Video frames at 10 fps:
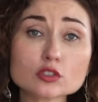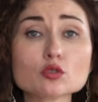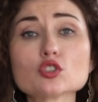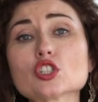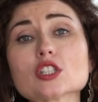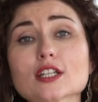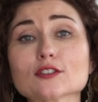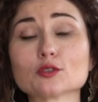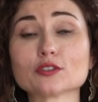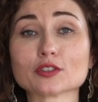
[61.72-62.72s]
Тот жир,
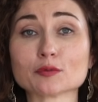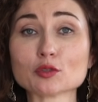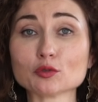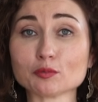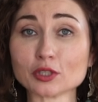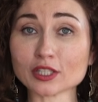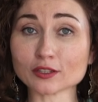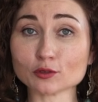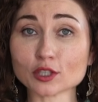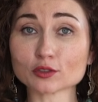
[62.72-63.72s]
который формирует
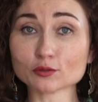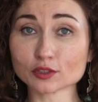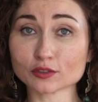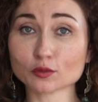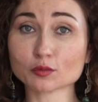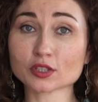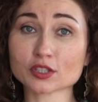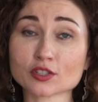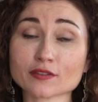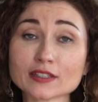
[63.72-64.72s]
приятную округлость в
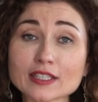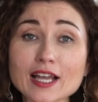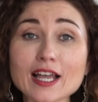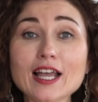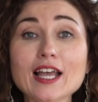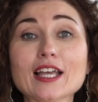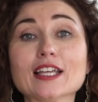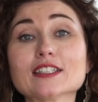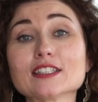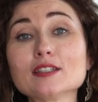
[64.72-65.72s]
области живота,
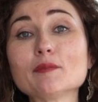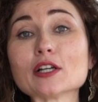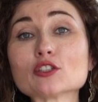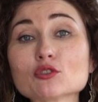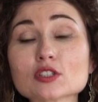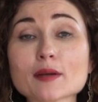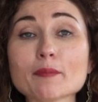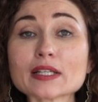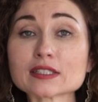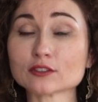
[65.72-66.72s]
это небольшой
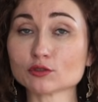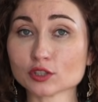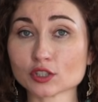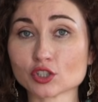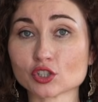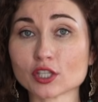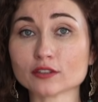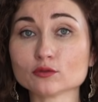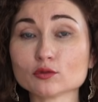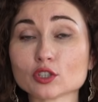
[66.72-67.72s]
запас, который
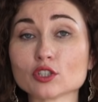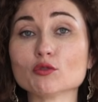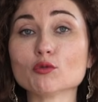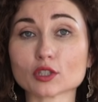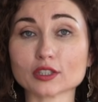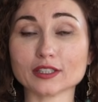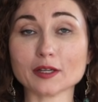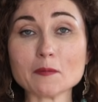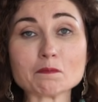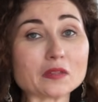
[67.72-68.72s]
защищает внутренние
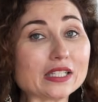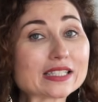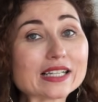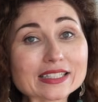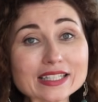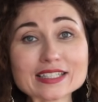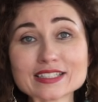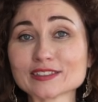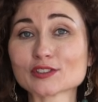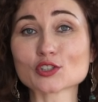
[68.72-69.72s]
органы. Изгонять
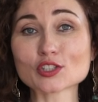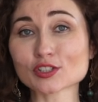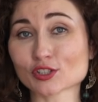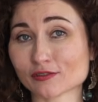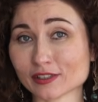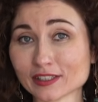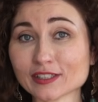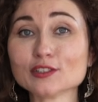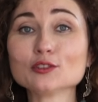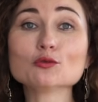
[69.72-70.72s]
этот жир из
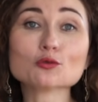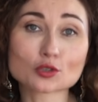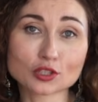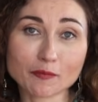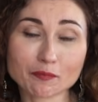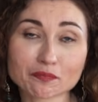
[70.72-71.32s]
живота не нужно